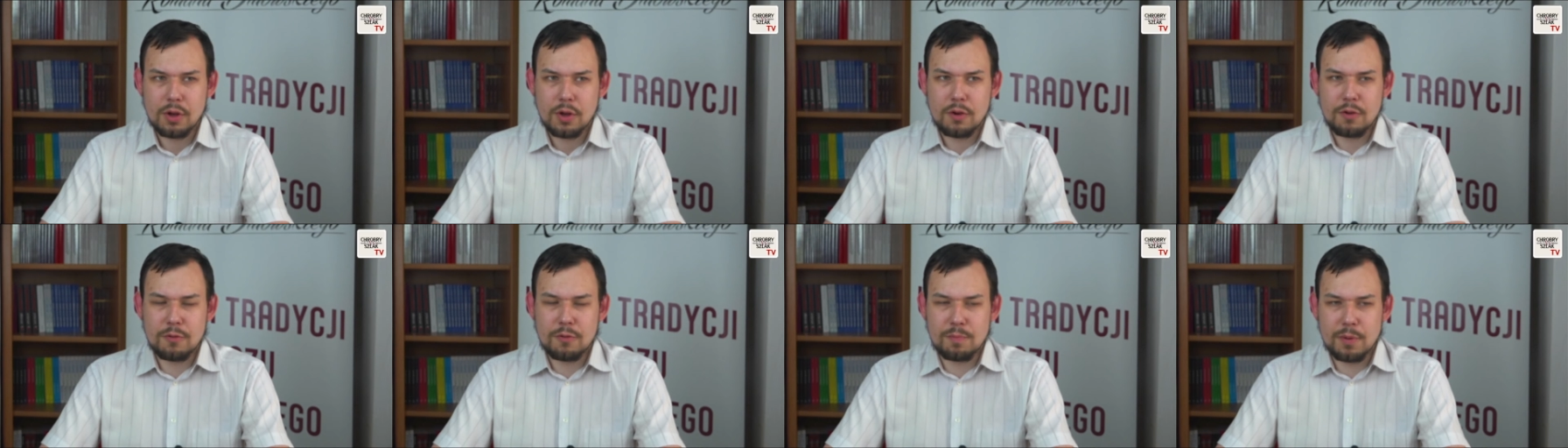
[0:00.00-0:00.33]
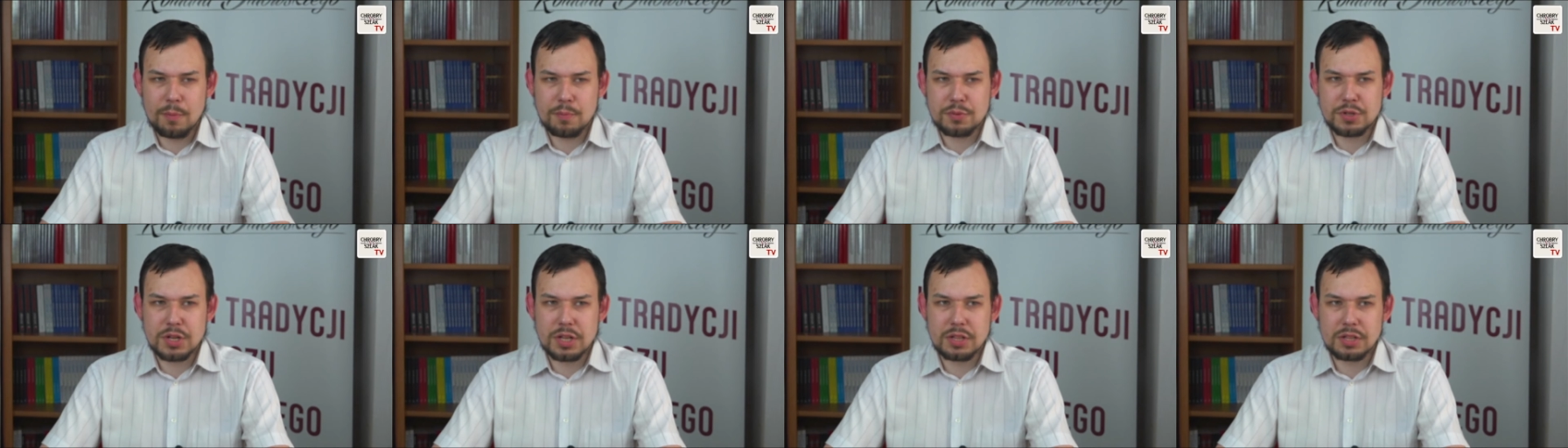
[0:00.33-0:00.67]
w
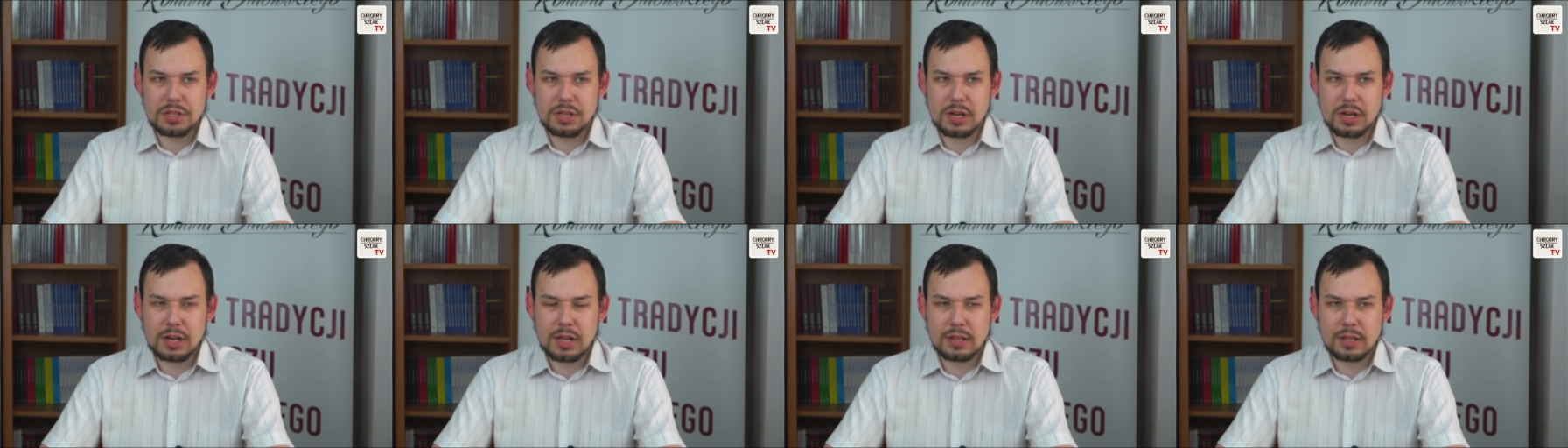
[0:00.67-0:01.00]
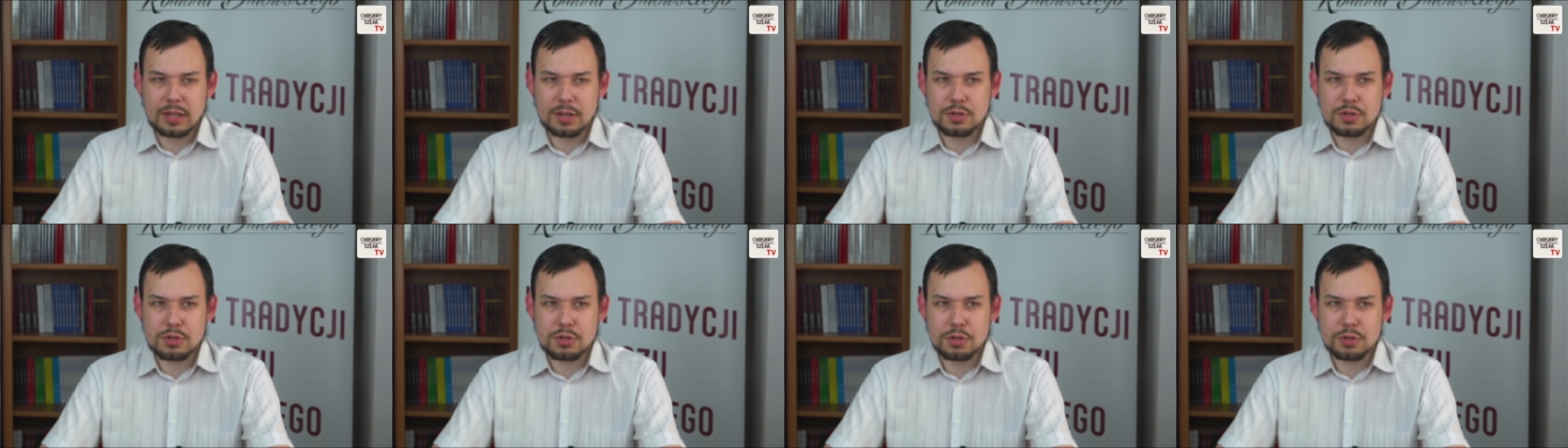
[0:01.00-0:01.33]
poprzednich
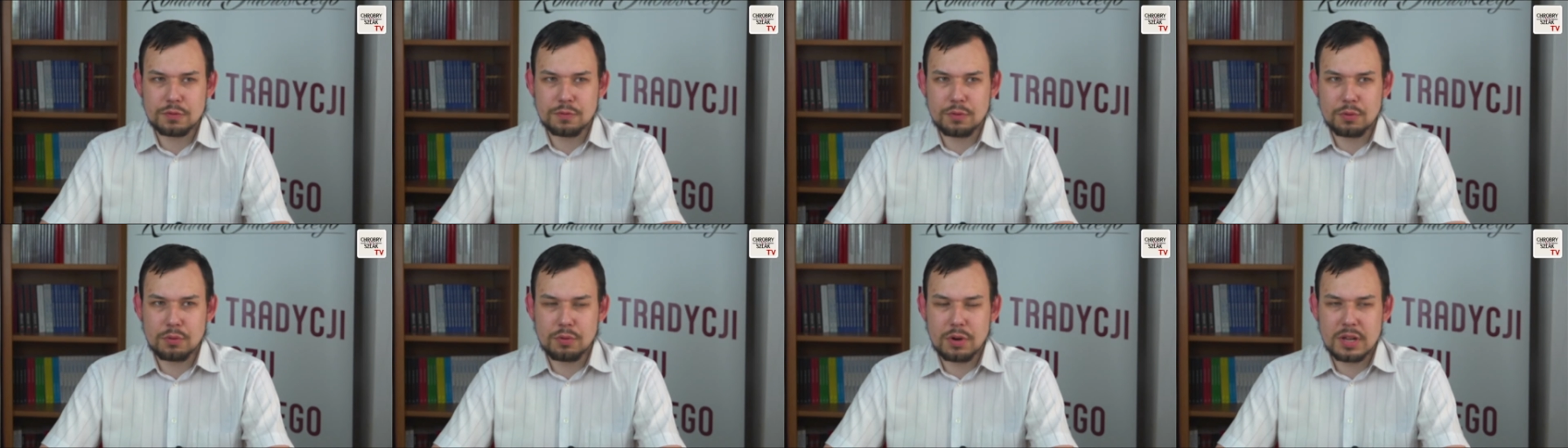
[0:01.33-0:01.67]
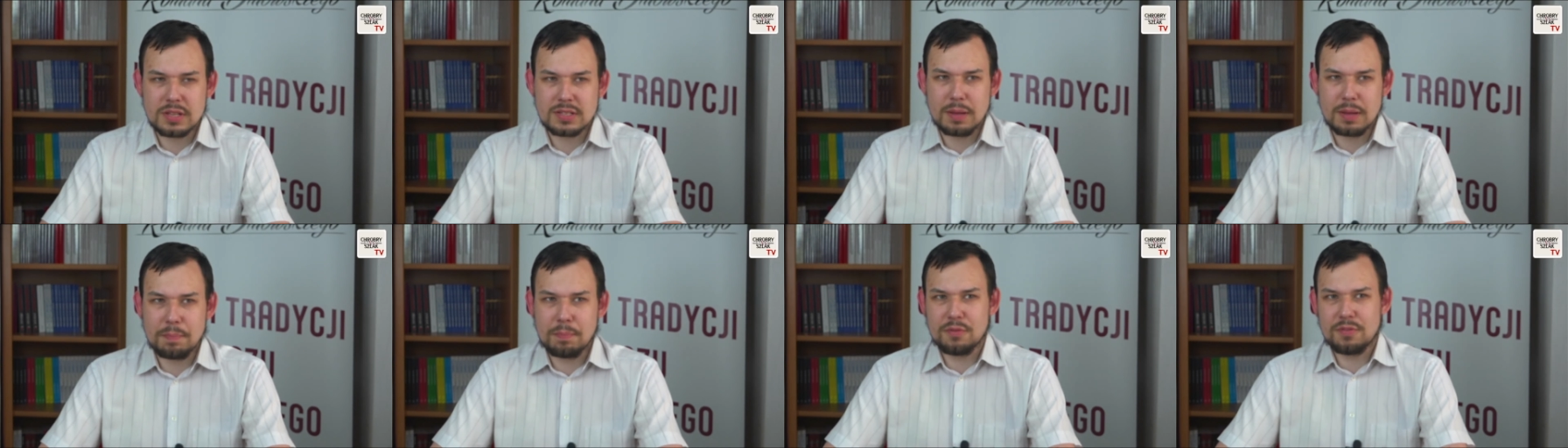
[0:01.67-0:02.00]
latach? Czy coś w
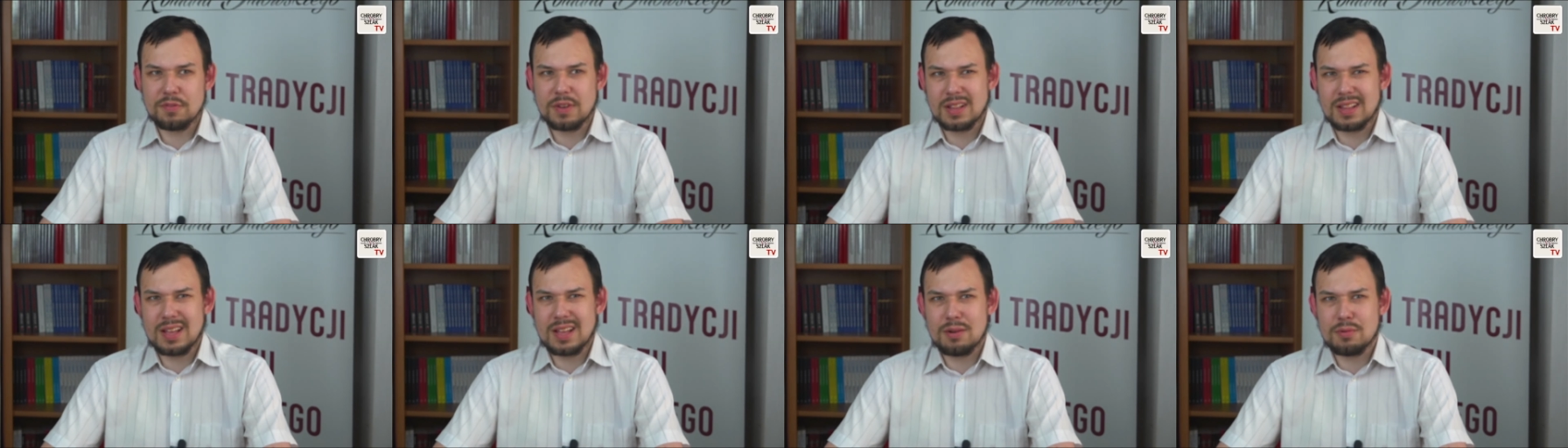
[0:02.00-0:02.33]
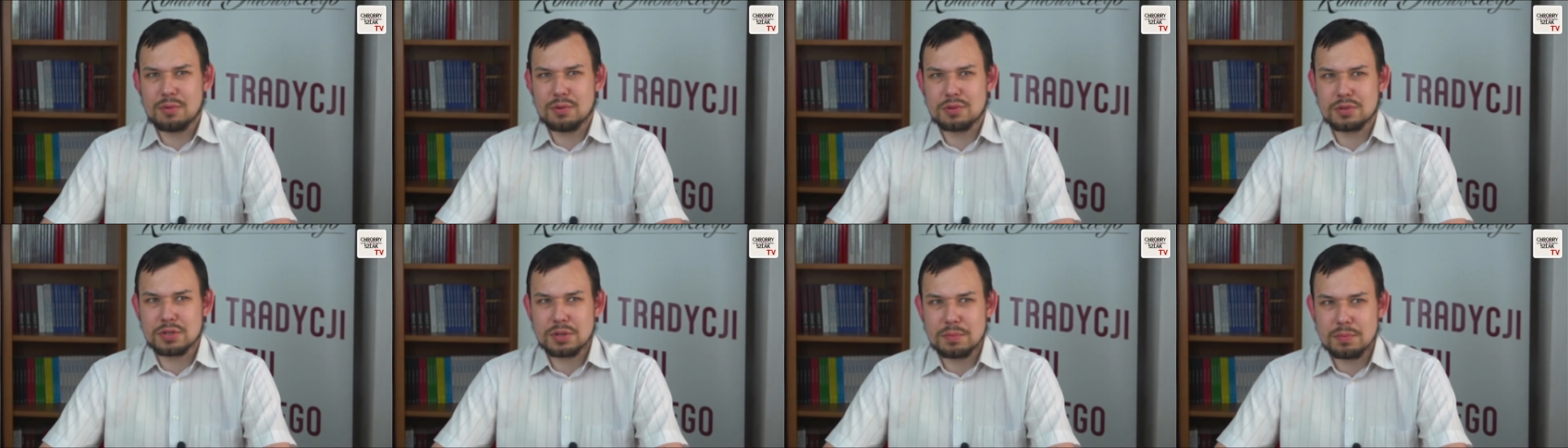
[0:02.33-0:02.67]
ogóle
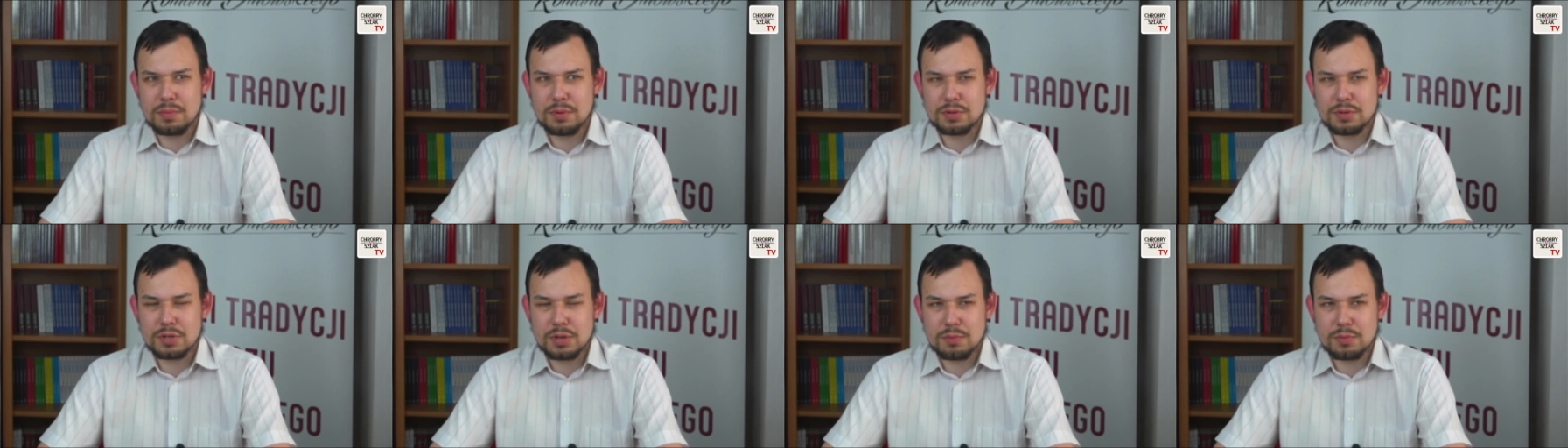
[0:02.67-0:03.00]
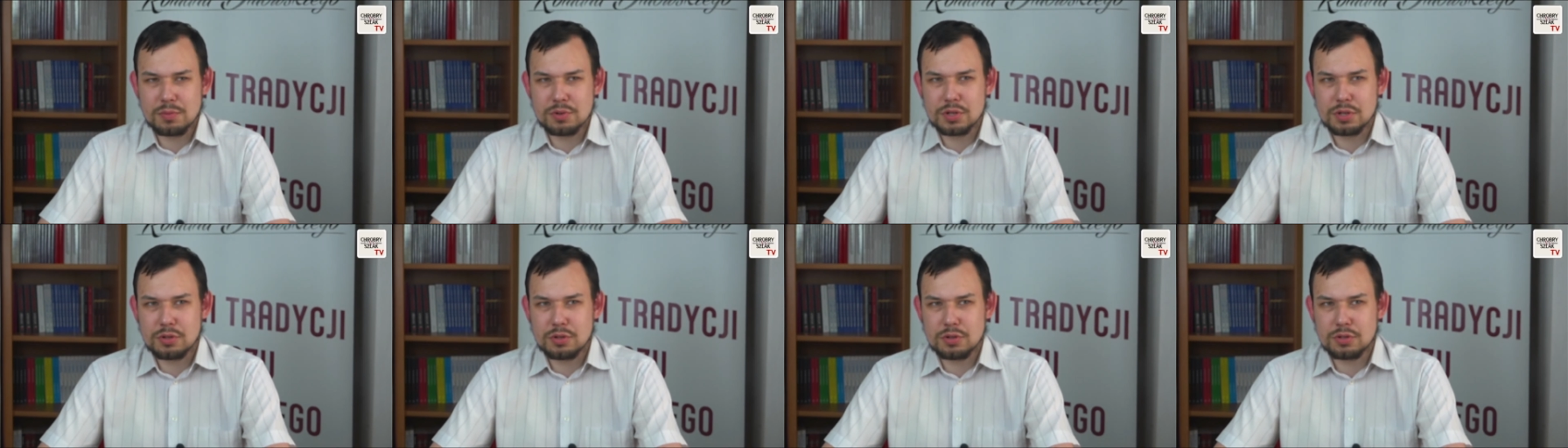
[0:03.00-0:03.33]
zapowiadało, że, że
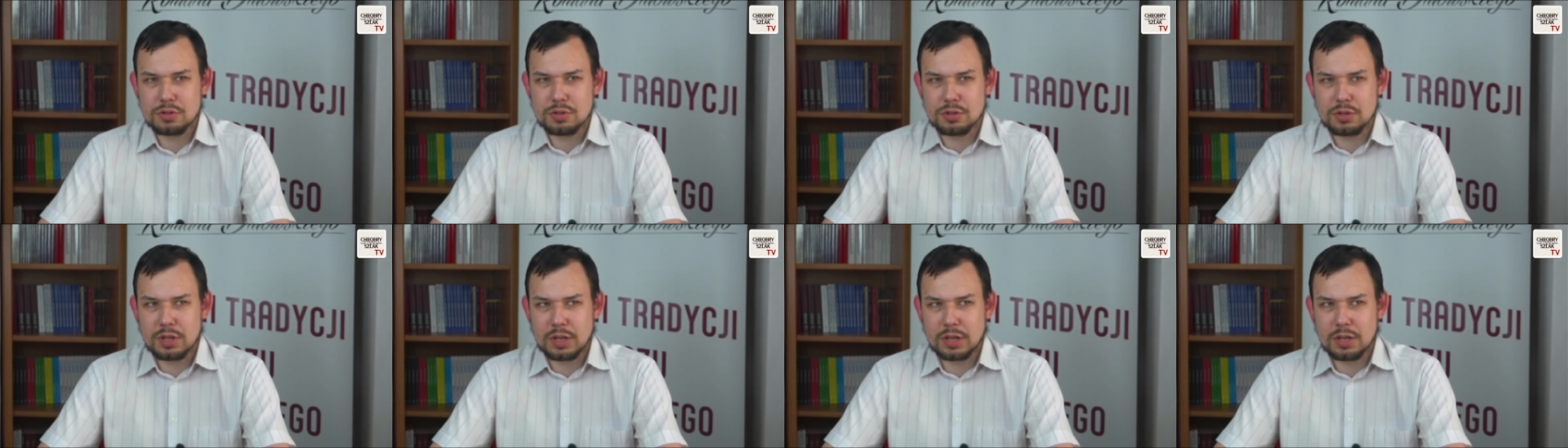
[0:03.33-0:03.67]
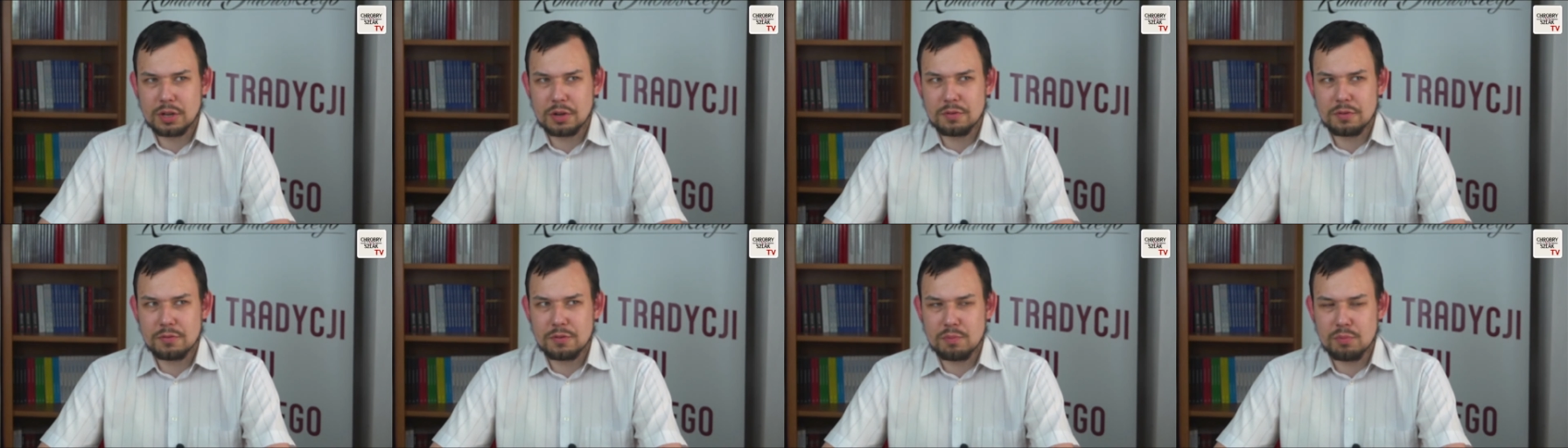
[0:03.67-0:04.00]
może dojść do
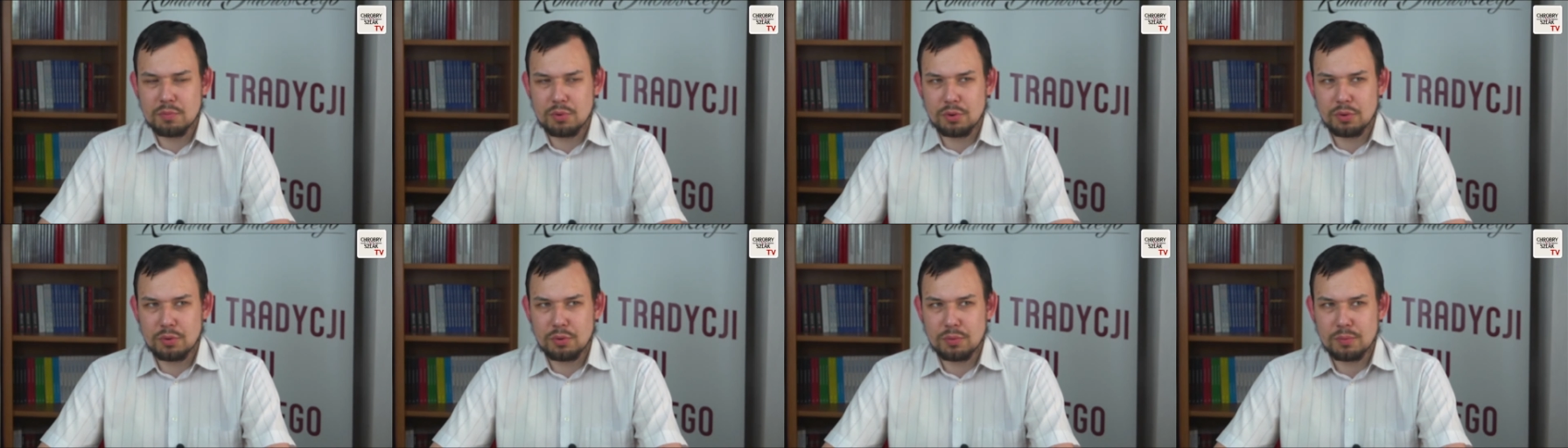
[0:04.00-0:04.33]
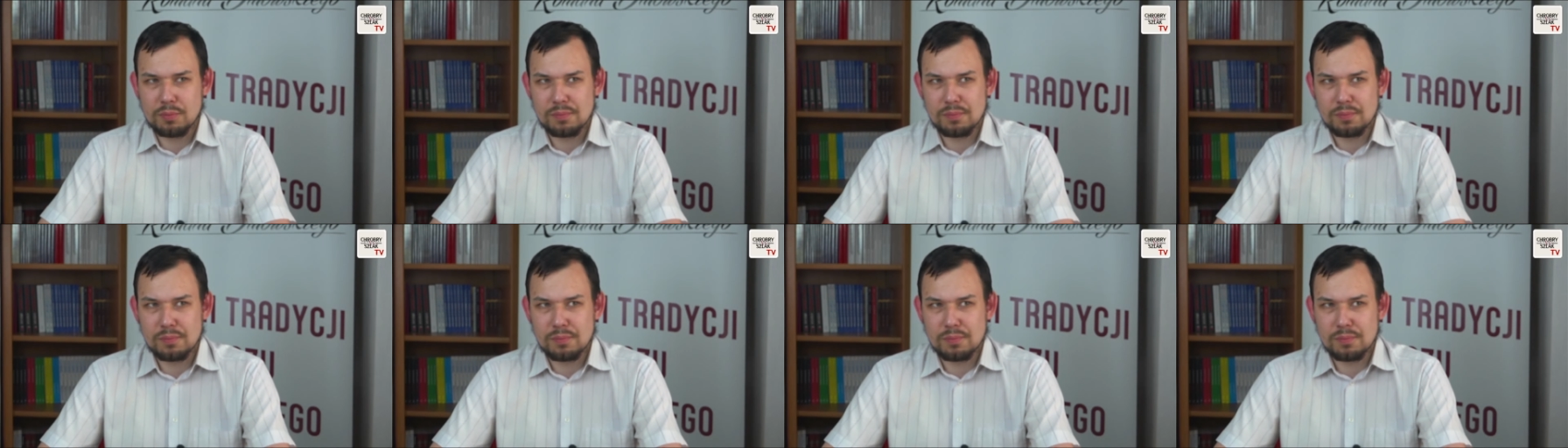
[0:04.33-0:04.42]
takiego wybuchu?